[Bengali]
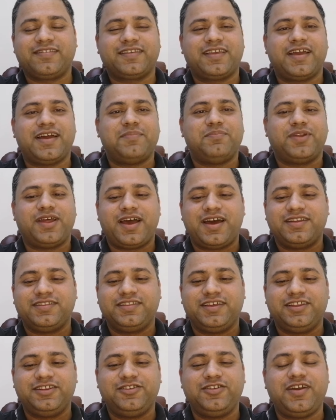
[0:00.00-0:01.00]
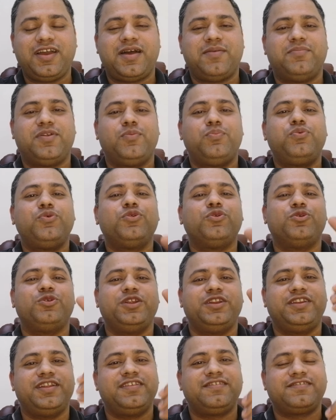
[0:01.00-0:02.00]
আজকে আমরা আর দেরি নয় আমরা পুরো
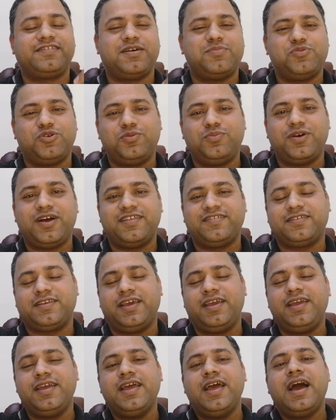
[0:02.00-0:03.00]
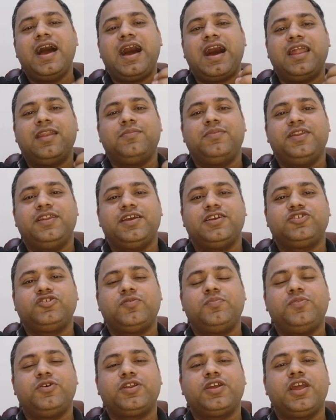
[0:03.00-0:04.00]
ডিটেলসটা বলবো আজকে আলবেনিয়া
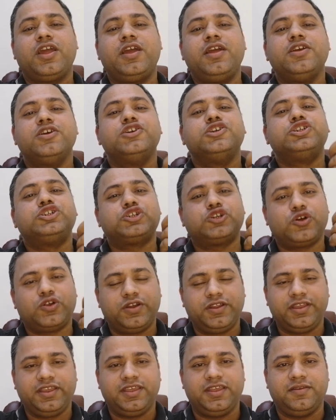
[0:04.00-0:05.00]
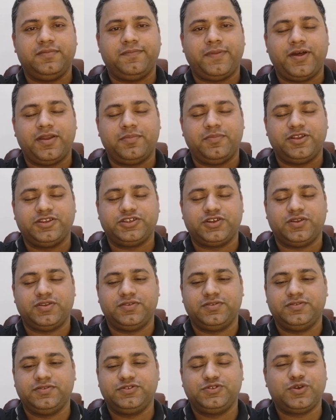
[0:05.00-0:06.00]
সম্পর্কে সঠিক ইনফরমেশন
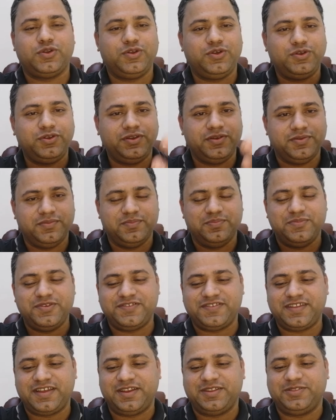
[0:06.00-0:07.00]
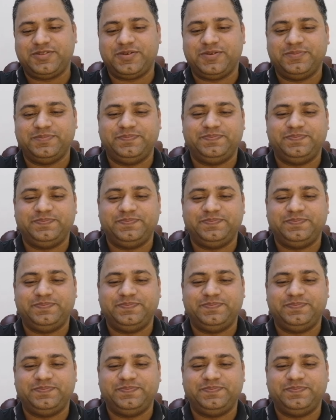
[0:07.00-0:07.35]
চলুন বিস্তারিত